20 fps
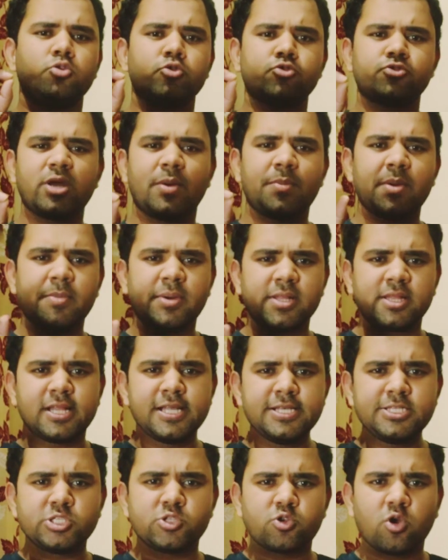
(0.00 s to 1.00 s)
दोस्तों यहाँ पे
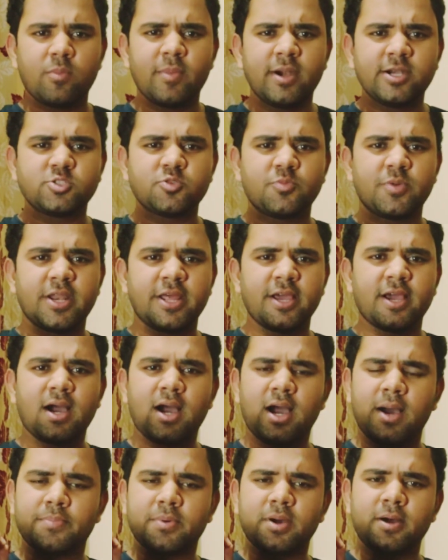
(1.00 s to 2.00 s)
मंथली इंस्टॉलमेंट जो
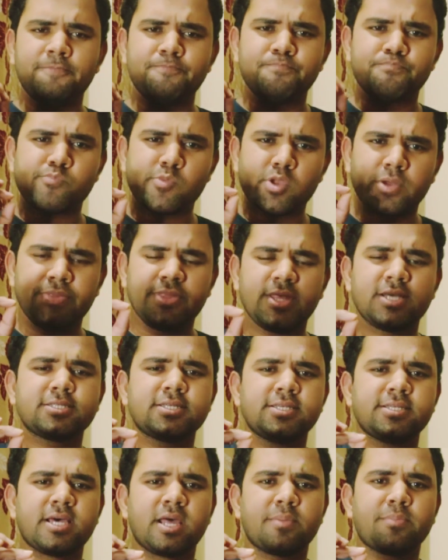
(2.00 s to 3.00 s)
बनेगा आपका
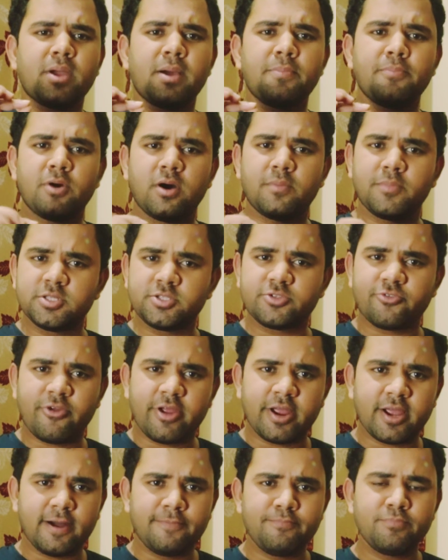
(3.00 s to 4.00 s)
दस हज़ार रुपया पर
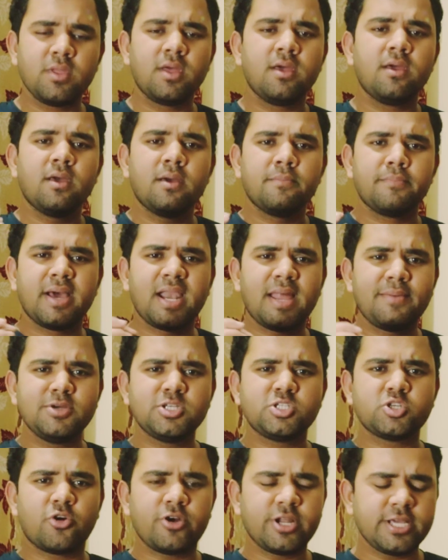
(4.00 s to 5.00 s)
मंथ रहेगा पहला
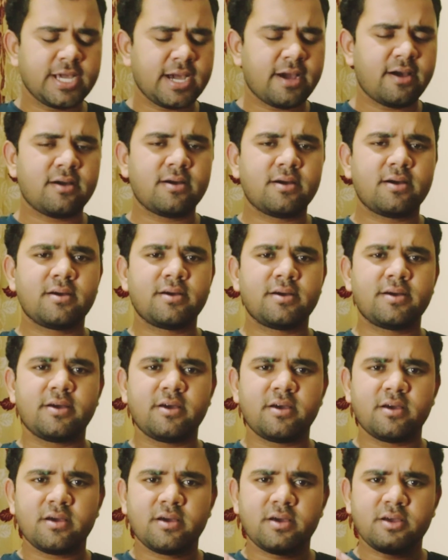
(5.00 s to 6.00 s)
मेच्योरिटी का
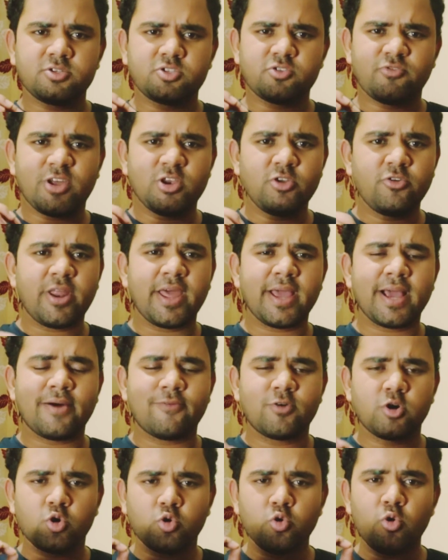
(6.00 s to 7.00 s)
जो वैल्यू
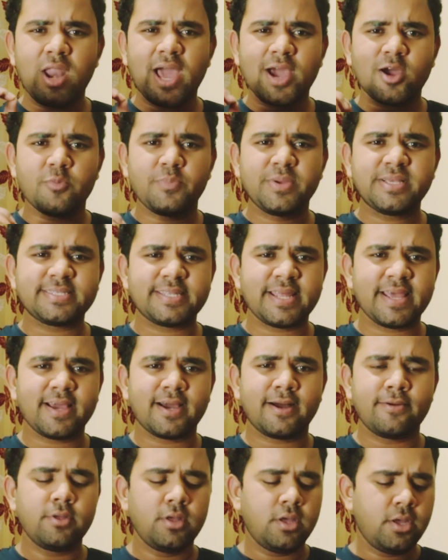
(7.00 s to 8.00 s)
रहेगा वो टू लाख रुपीज़
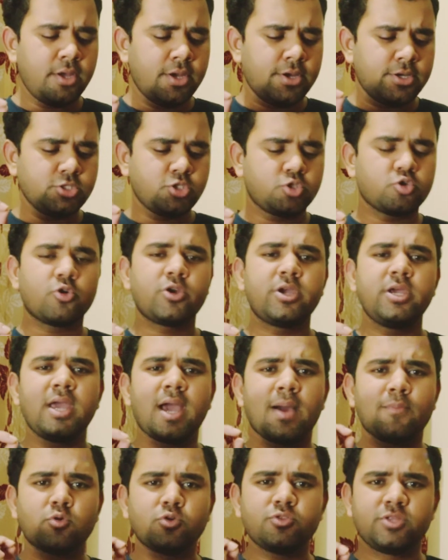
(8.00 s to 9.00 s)
रहेगा जो
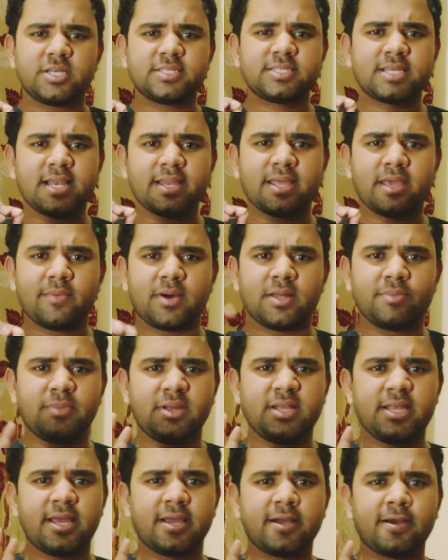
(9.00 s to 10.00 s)
कि आपको दस साल के बाद
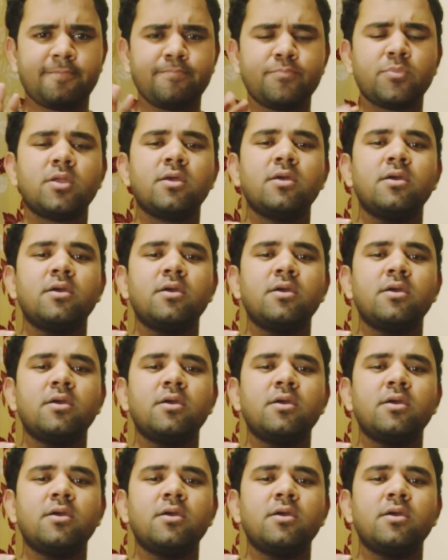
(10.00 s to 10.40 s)
मिल जाएगा